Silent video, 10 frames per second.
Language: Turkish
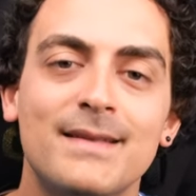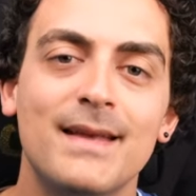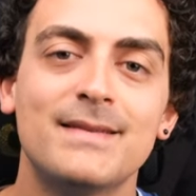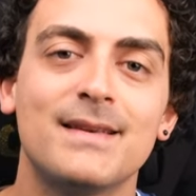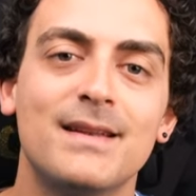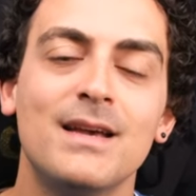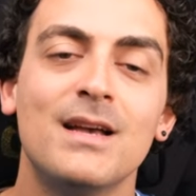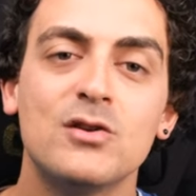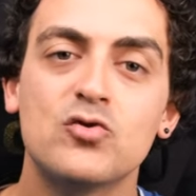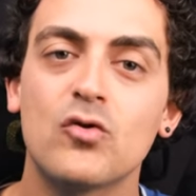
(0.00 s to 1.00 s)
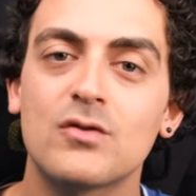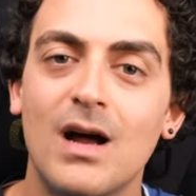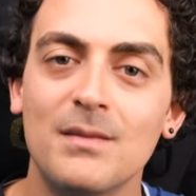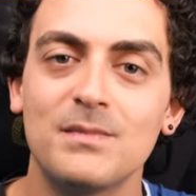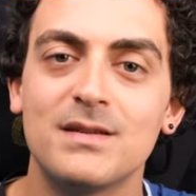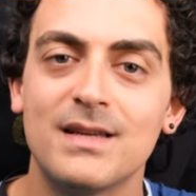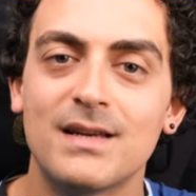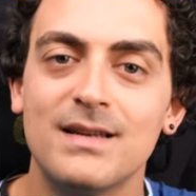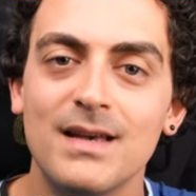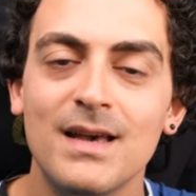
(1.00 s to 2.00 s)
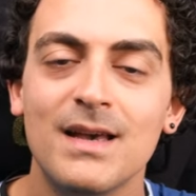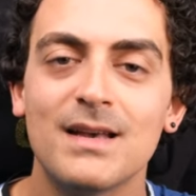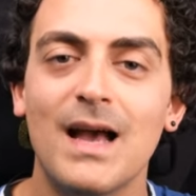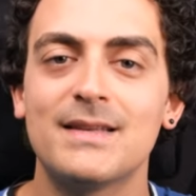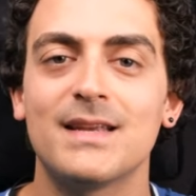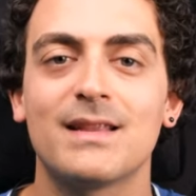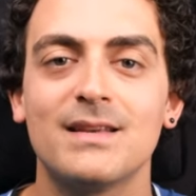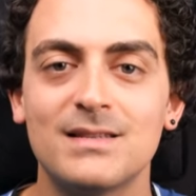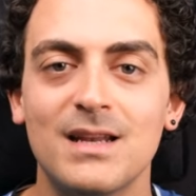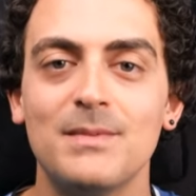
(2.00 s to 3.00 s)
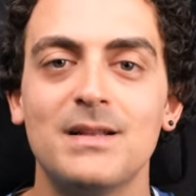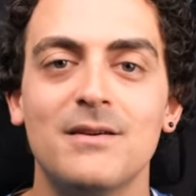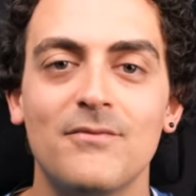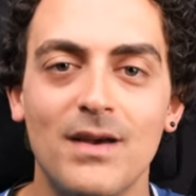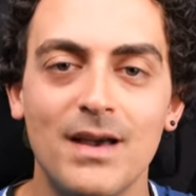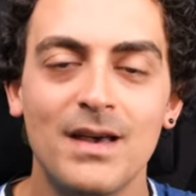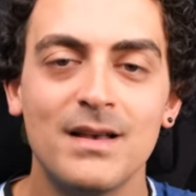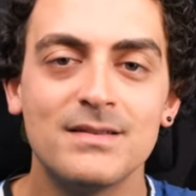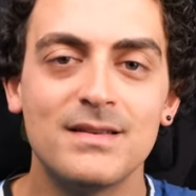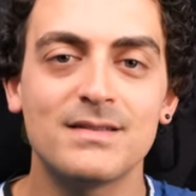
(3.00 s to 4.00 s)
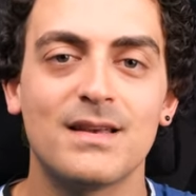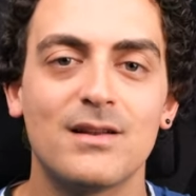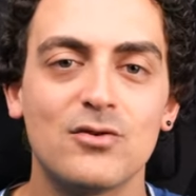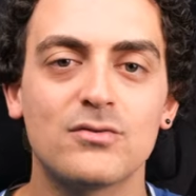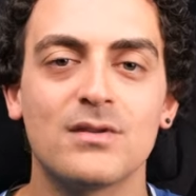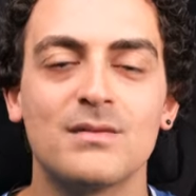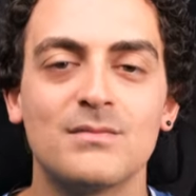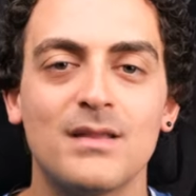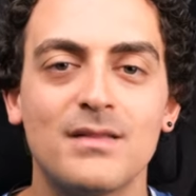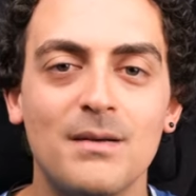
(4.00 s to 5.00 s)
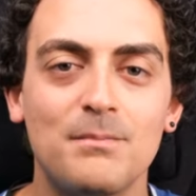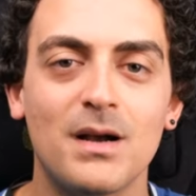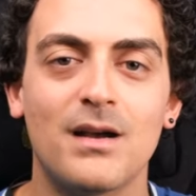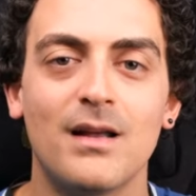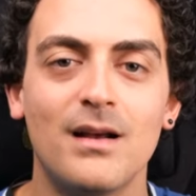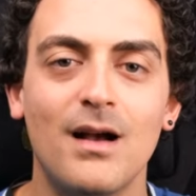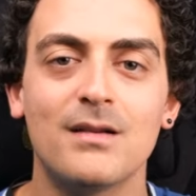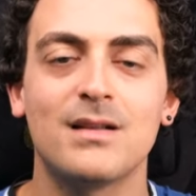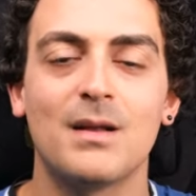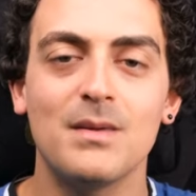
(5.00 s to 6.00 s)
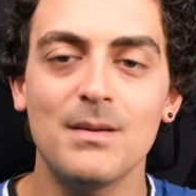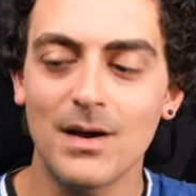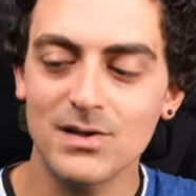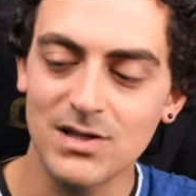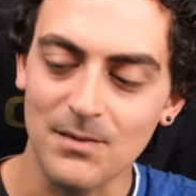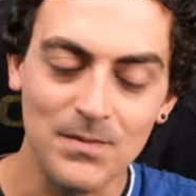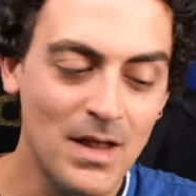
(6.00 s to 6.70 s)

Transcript: testleri çok rahat bir şekilde gerçekleştirebildim ve sizlere notlarımdan da bakarak aktarmaya başlayayım.